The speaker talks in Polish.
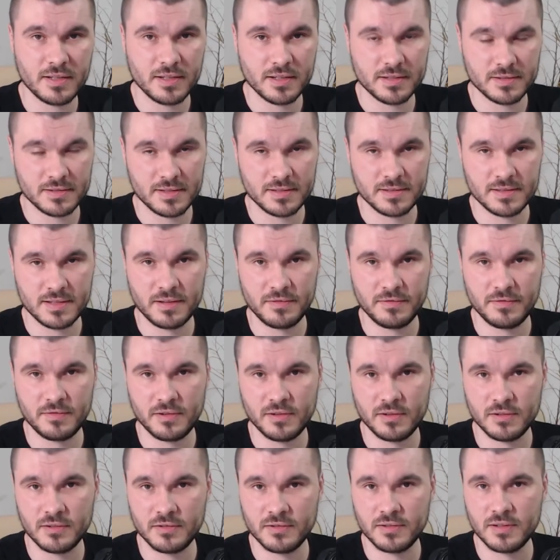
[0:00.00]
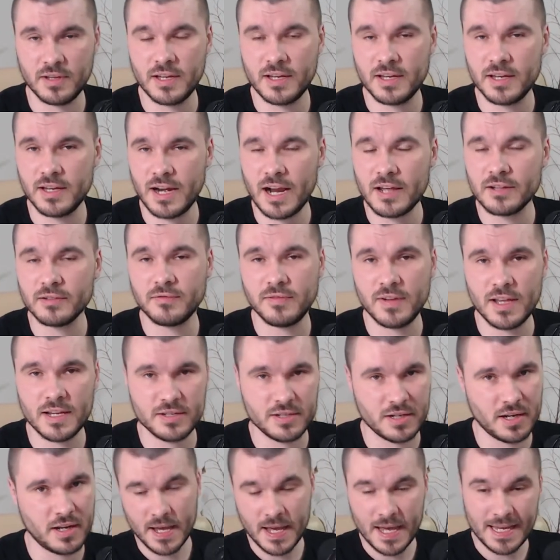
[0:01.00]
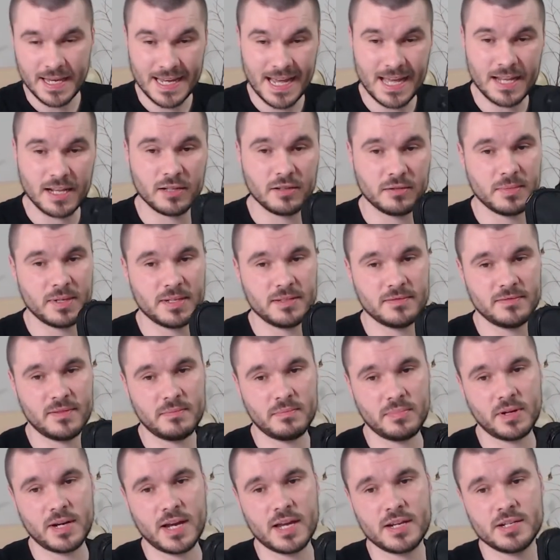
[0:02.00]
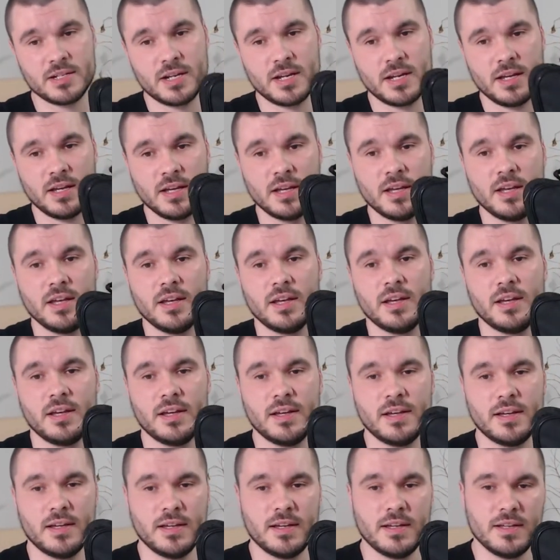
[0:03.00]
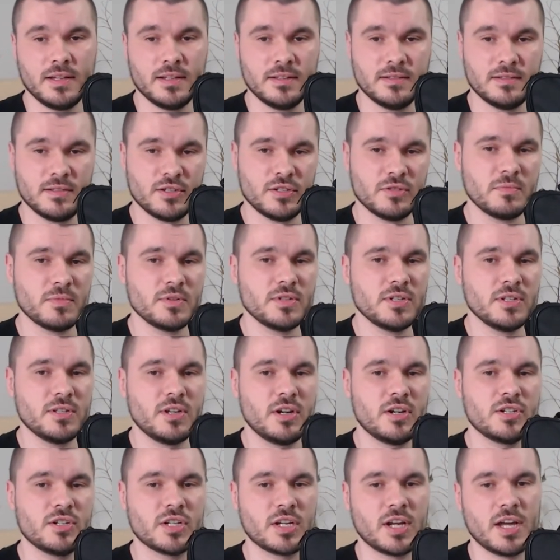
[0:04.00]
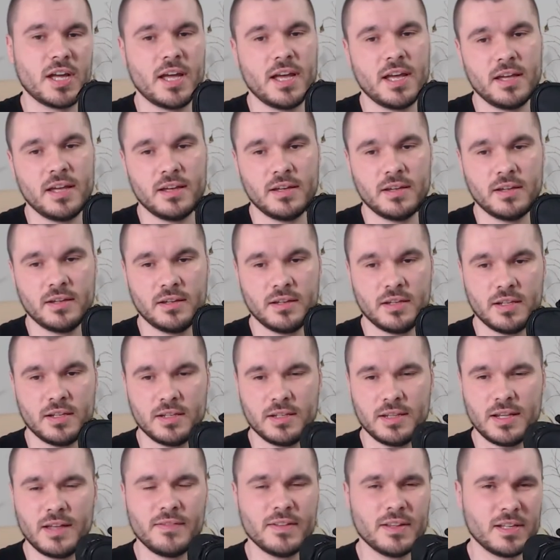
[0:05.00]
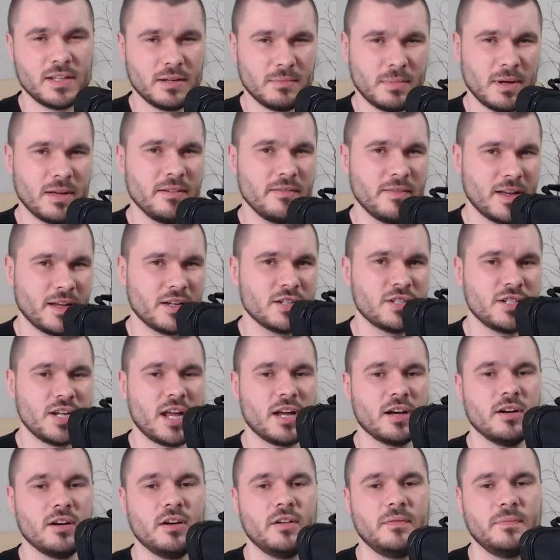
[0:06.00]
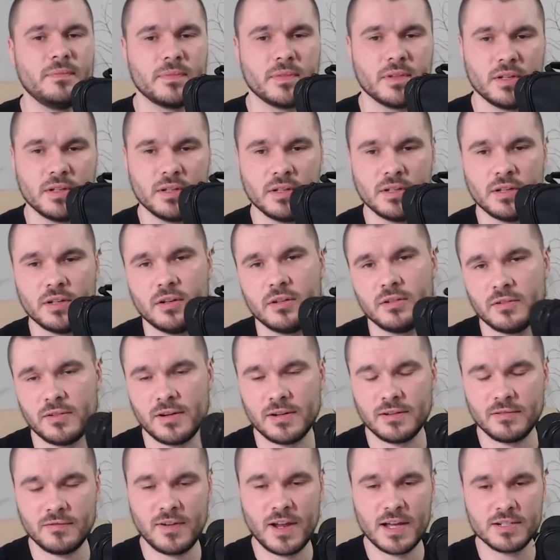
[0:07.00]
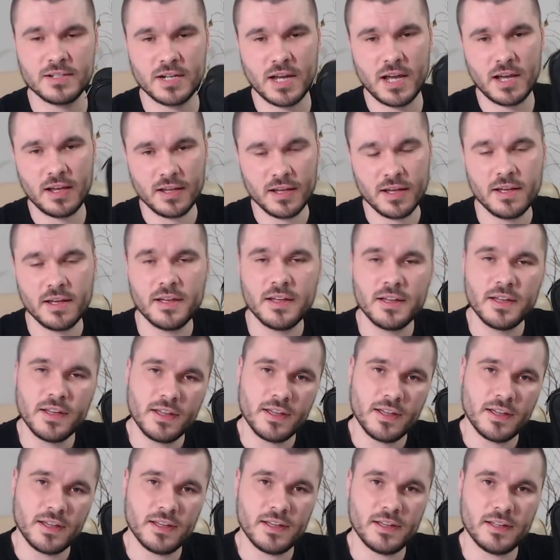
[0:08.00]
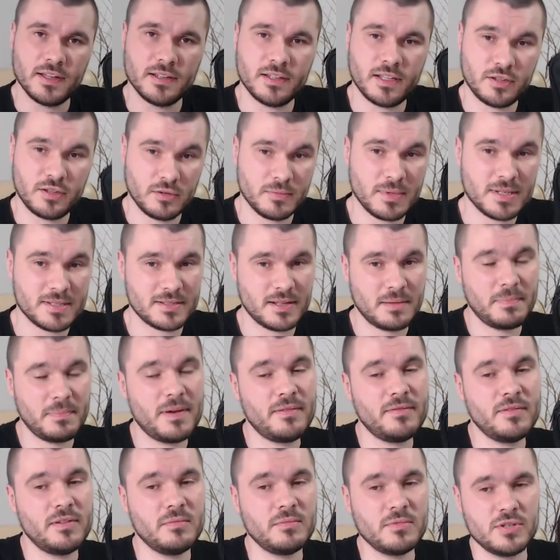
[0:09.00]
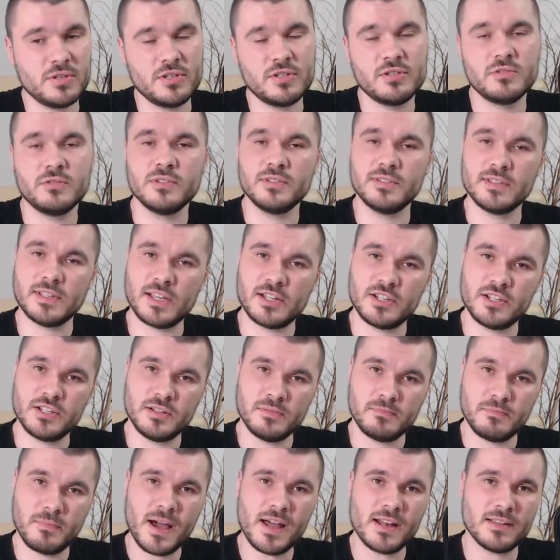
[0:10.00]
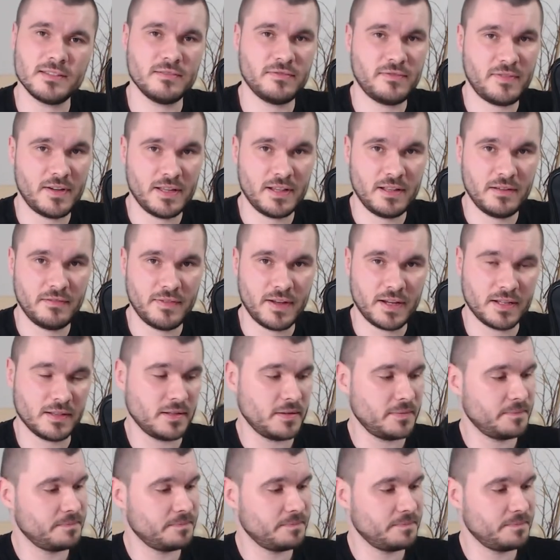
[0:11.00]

zestaw od e, Rand Ja natomiast Wam pokażę e, coś może troszkę, nawet chyba i większego od Rand Flasha. Natomiast na pewno możecie uzyskać nim bardzo fajne efekty.